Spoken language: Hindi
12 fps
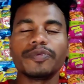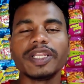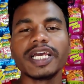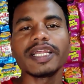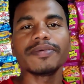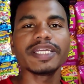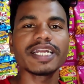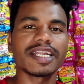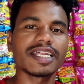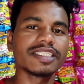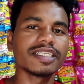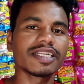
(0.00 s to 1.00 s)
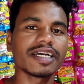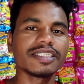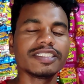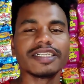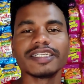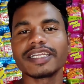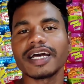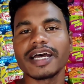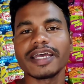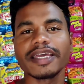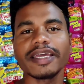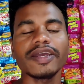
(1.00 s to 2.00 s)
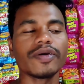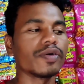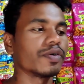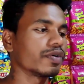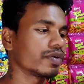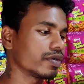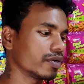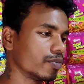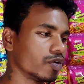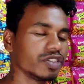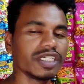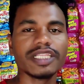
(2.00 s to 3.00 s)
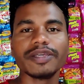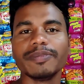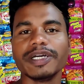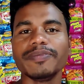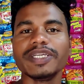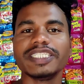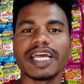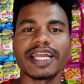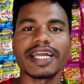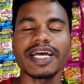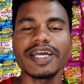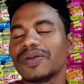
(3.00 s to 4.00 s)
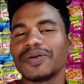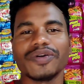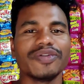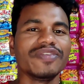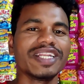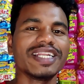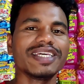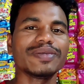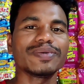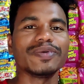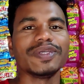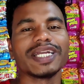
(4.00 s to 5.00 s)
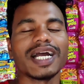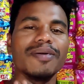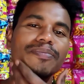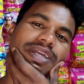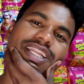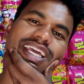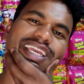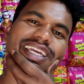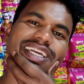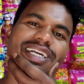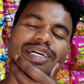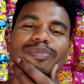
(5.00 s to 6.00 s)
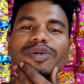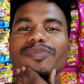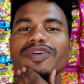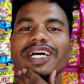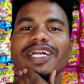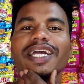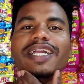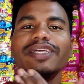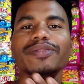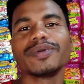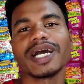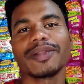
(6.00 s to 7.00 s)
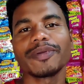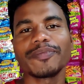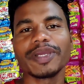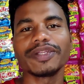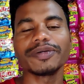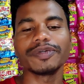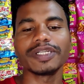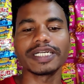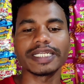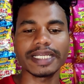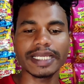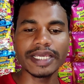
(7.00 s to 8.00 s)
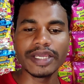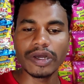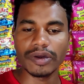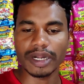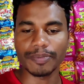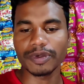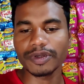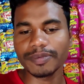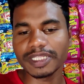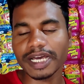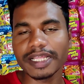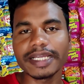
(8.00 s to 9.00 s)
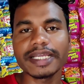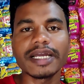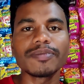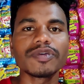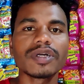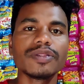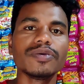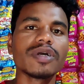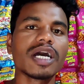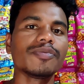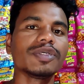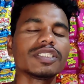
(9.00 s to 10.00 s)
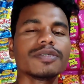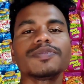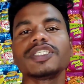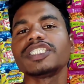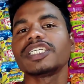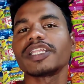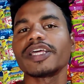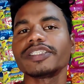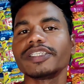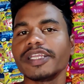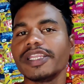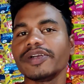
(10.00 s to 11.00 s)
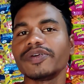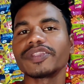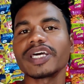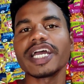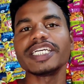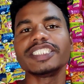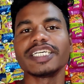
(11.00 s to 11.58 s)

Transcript: फिलहाल अभी काटा छटा चल रहा है और बहुत जल्दी बन भी जाएगा और मेरे लिए तो कोई काम भी नहीं है हमको बोला गया कि दुकान में बैठो बोल करके और आप लोग को बता दे कि हम लोग का दुकान में सबसे ज्यादा सेलिंग होता है